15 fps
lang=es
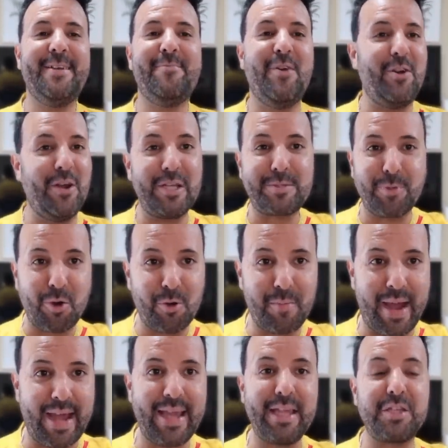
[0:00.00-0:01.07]
Bueno, es
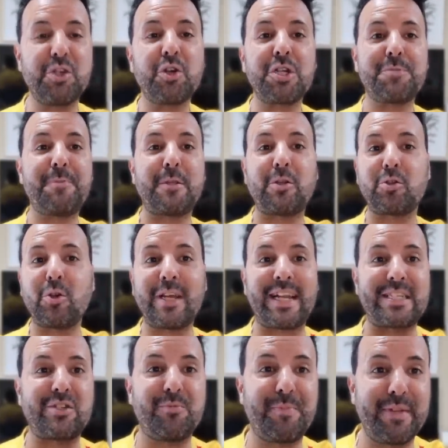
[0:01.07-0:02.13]
broma, ¿eh? Yo respeto todas
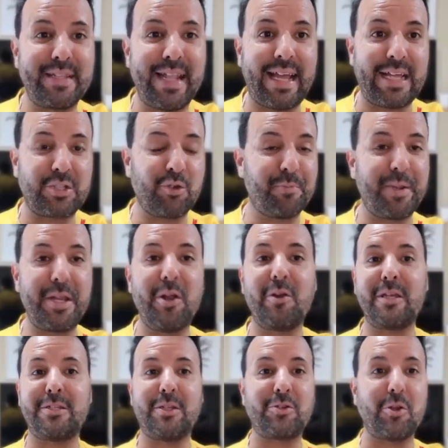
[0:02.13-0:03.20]
las,
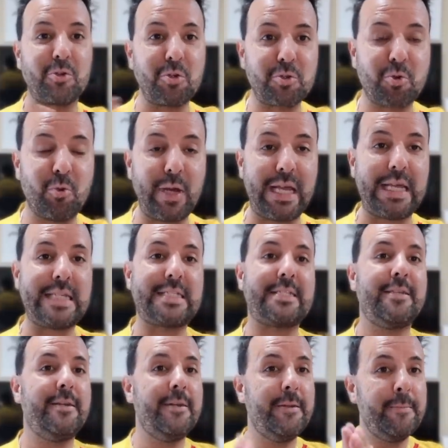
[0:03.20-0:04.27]
opiniones de todos los
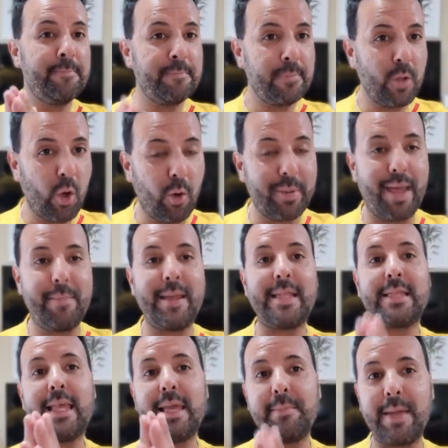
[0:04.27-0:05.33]
curés,
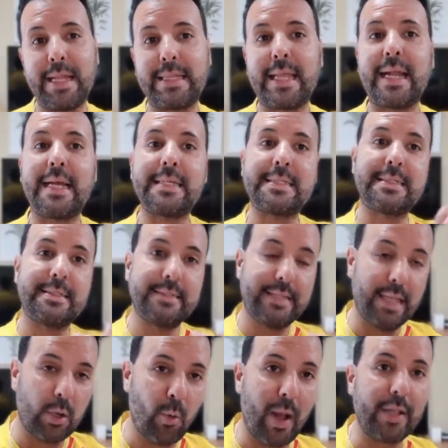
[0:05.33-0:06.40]
obviamente, mientras
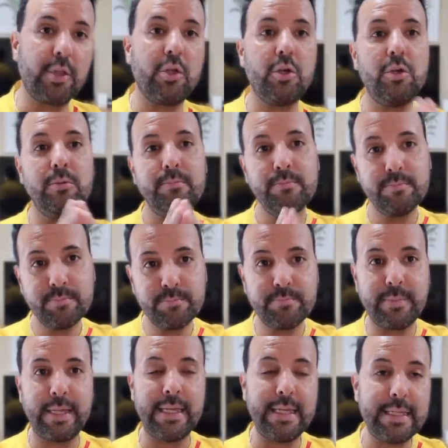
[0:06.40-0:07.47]
y cuando
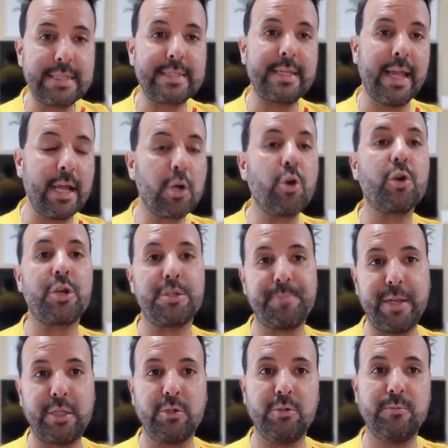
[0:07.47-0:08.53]
¿eh? sean con
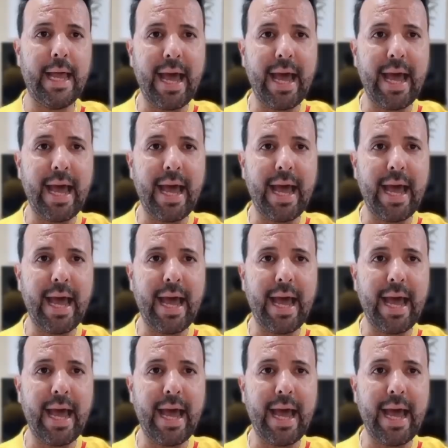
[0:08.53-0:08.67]
respeto.